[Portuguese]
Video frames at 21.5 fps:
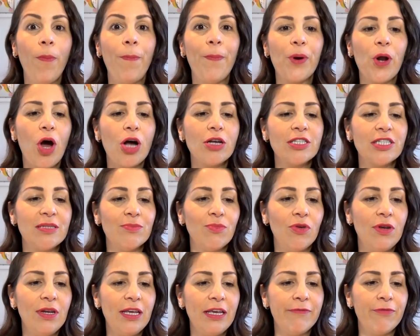próximo
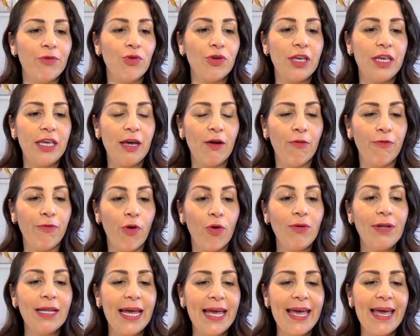livro que eu vou
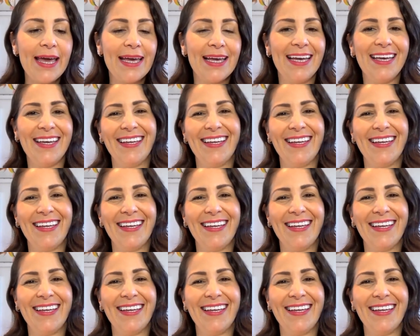ler